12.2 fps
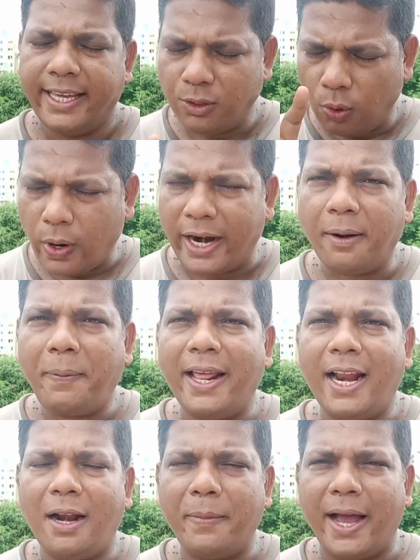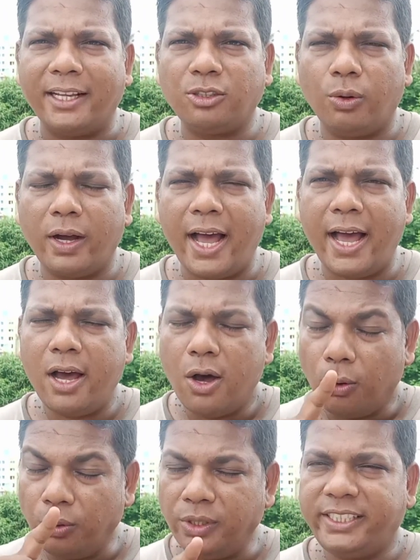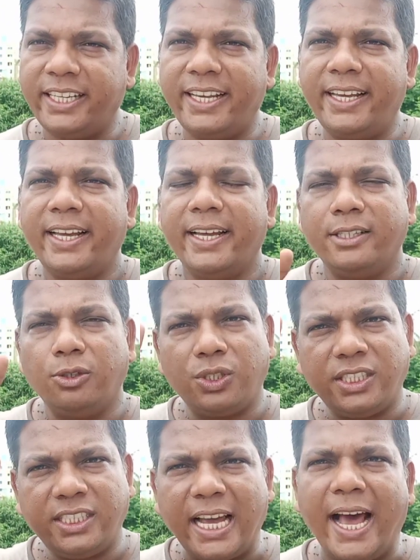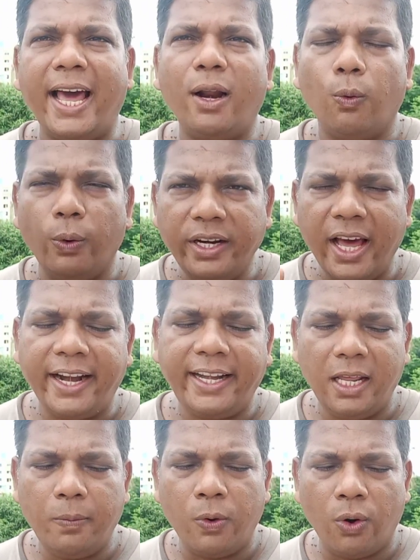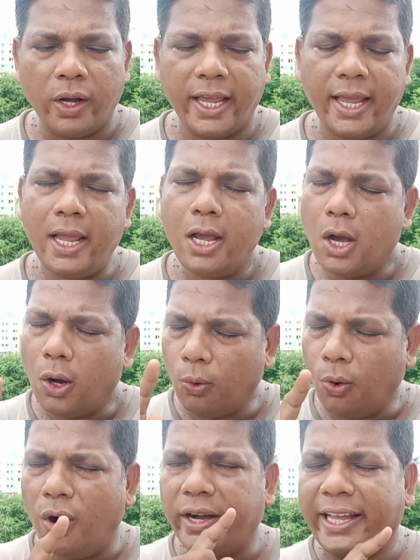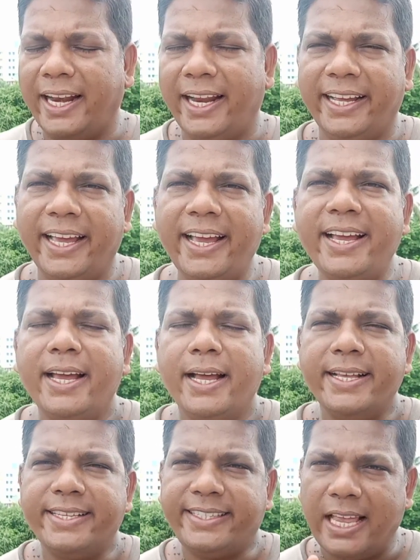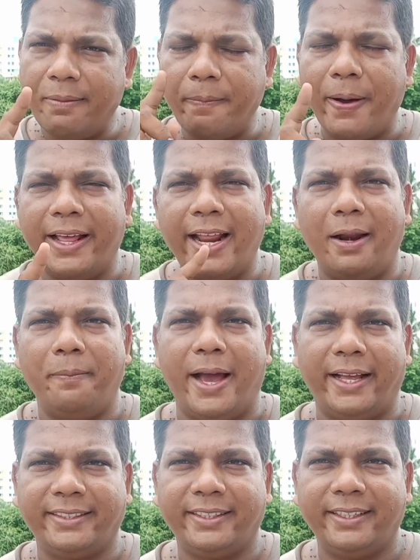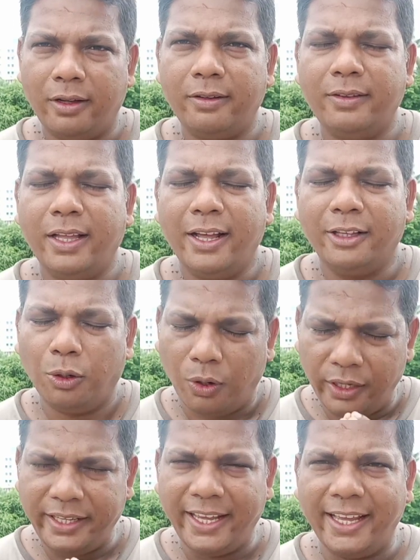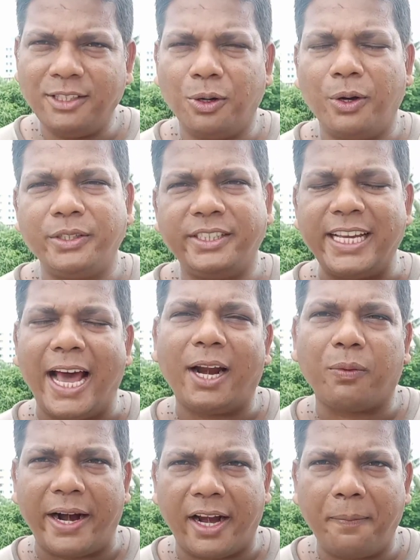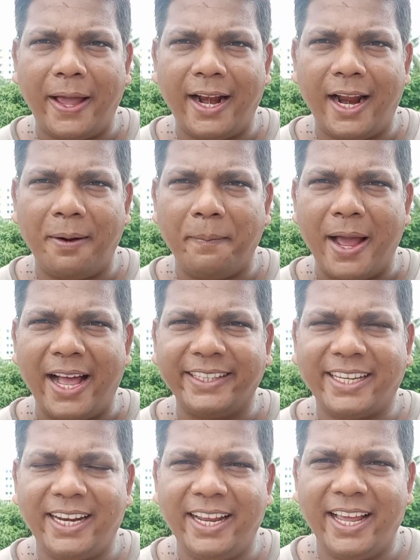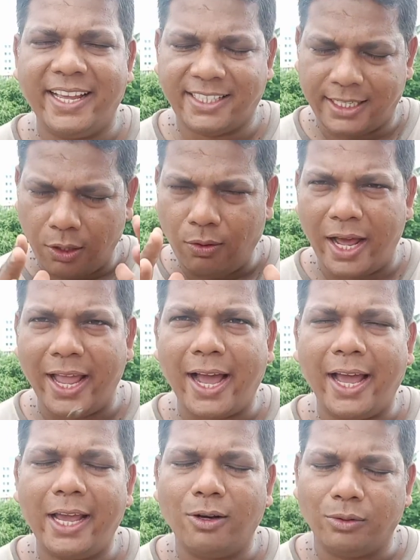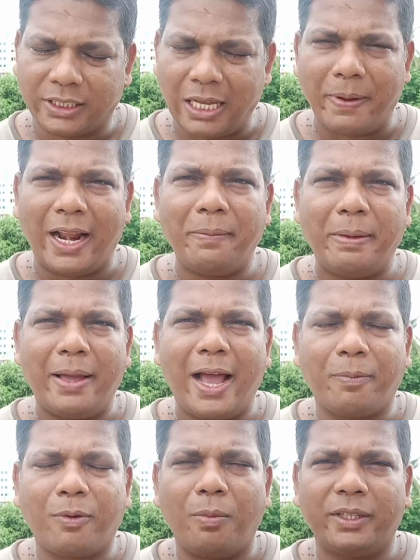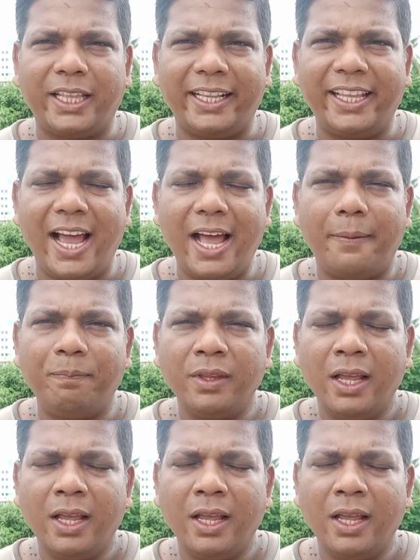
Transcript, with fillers: ये जो क्वार्टर फाइनल मैच होगा उनसे जो चार विनर टीम होंगे वो खेलेंगे सेमीफाइनल मैच तो ये जो चार क्वार्टर फाइनल मैच के लिए शेड्यूल आया है उसके बारे में मैं आपको बता दिया